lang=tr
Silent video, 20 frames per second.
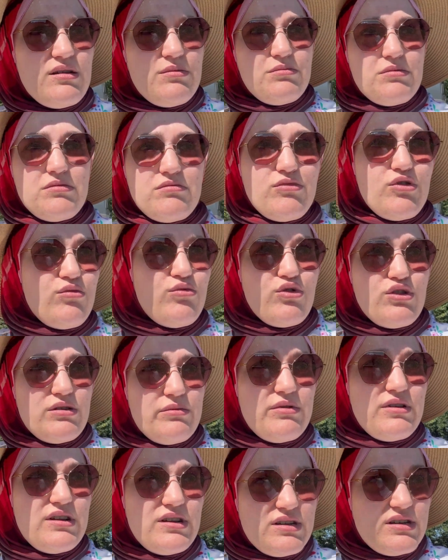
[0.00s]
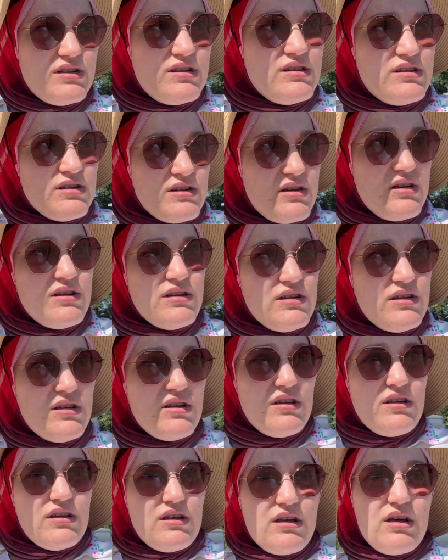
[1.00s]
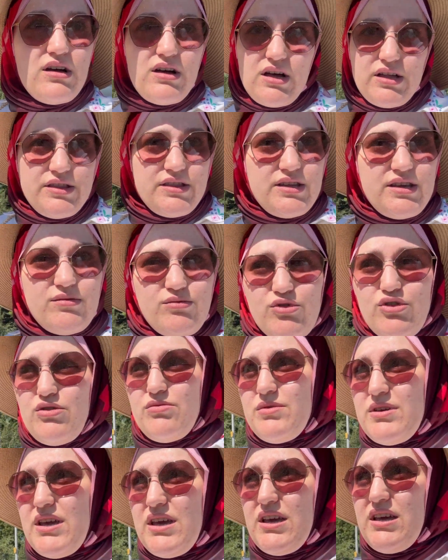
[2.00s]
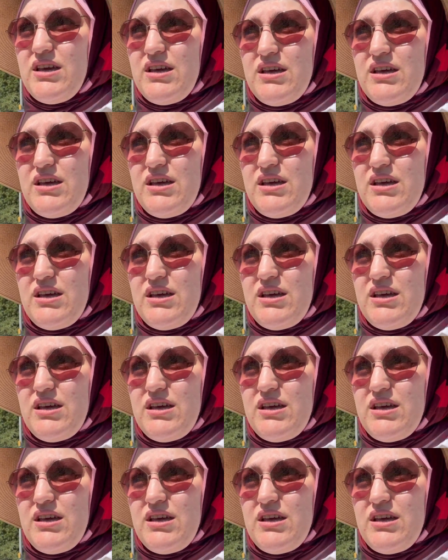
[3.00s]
Bilmiyorum olabilir. Anlayamıyorum ki.